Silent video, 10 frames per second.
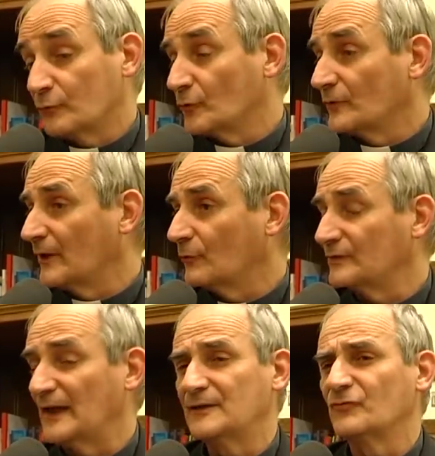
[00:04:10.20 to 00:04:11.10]
avuto dei
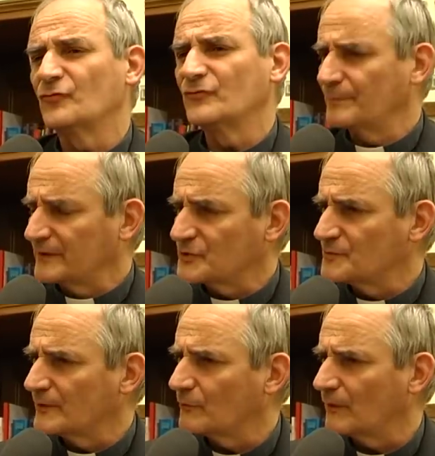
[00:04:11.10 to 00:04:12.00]
contatti, ho
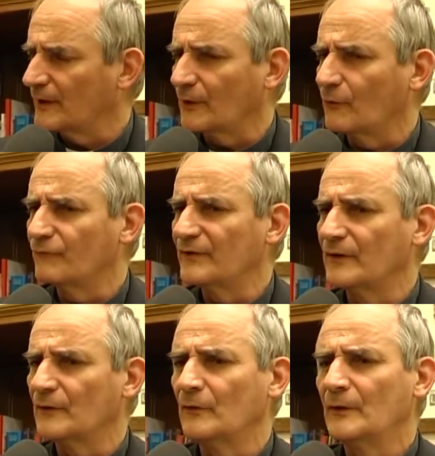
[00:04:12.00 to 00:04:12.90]
partecipato a qualche
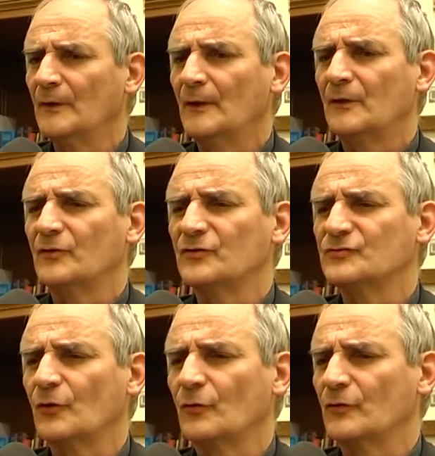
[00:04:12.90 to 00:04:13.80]
convegno eh,
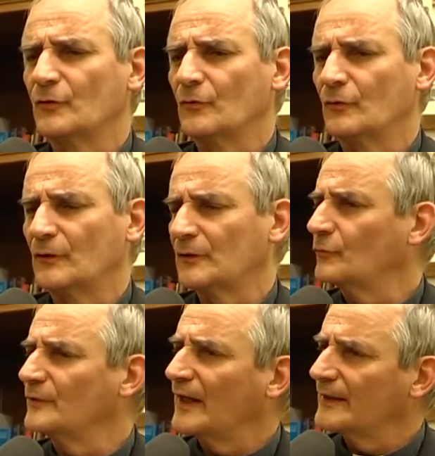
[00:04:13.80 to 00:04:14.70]
storico
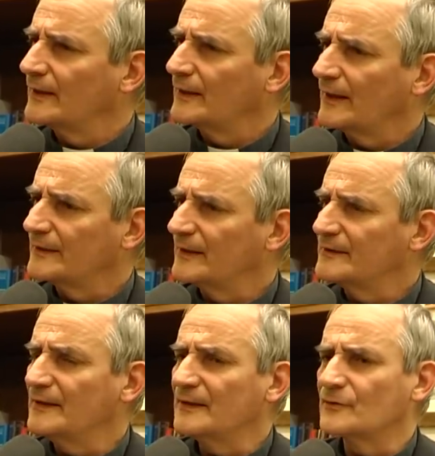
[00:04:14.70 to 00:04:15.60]
alcuni anni, anni,
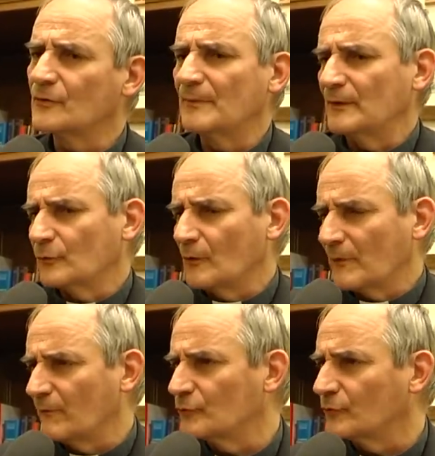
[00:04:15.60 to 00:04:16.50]
addietro, ma non ho
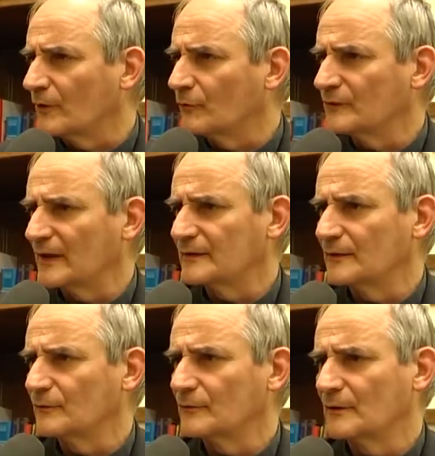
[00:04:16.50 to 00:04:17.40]
mai avuto dei
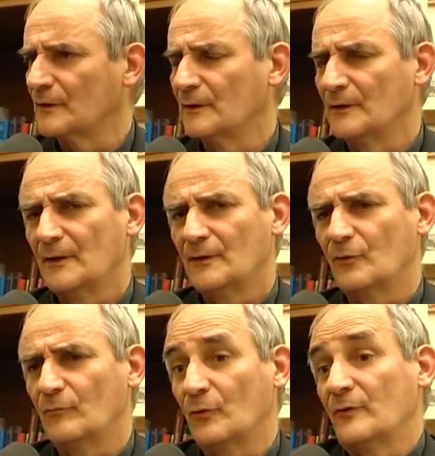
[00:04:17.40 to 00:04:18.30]
contatti con,
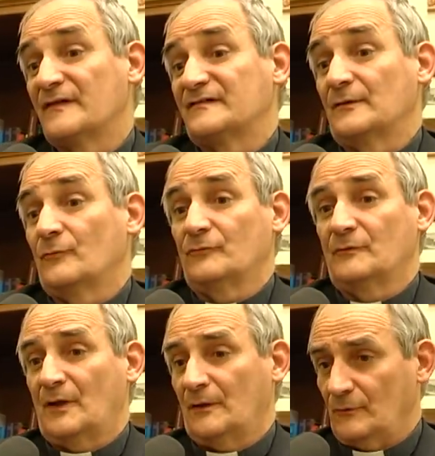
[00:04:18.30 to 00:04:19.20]
con Bologna, se non
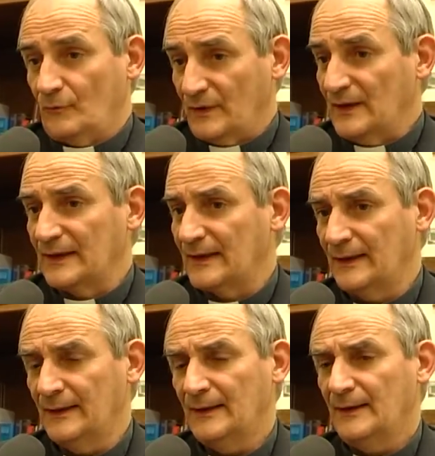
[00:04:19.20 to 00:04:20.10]
una, quelli
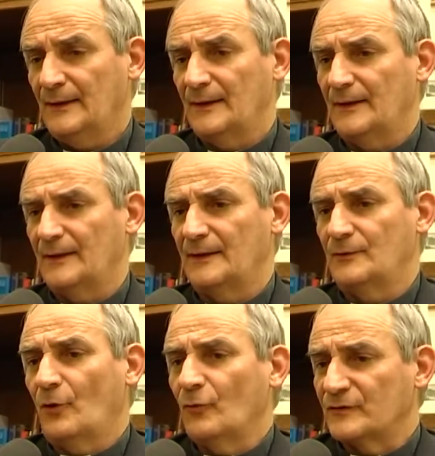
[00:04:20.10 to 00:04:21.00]
che, eh,
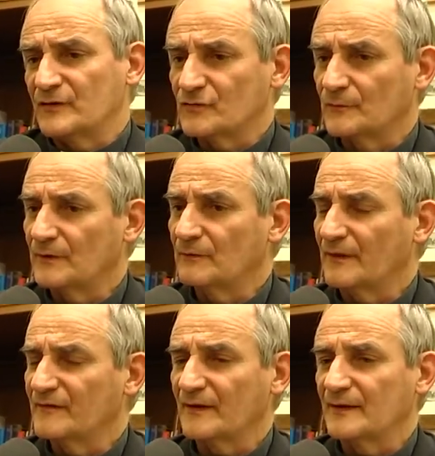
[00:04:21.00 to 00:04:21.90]
noti insomma, di una
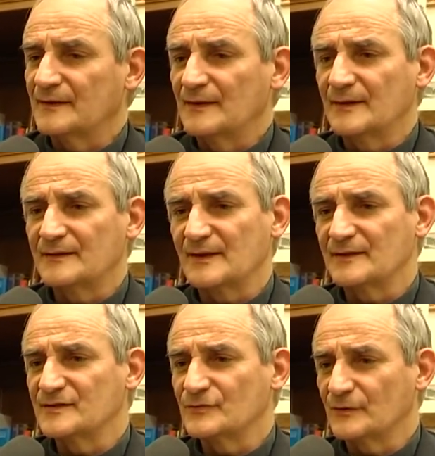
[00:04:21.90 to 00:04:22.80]
chiesa che ha delle
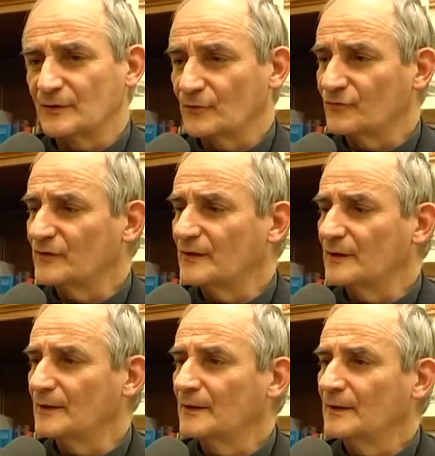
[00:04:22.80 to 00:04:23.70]
tradizioni
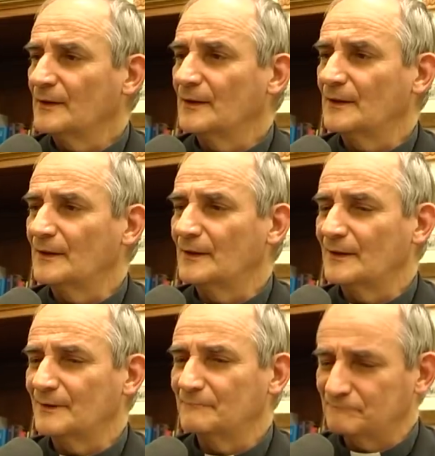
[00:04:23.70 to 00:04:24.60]
così
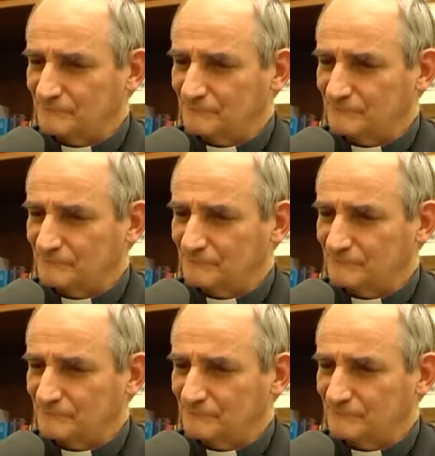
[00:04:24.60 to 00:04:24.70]
eh,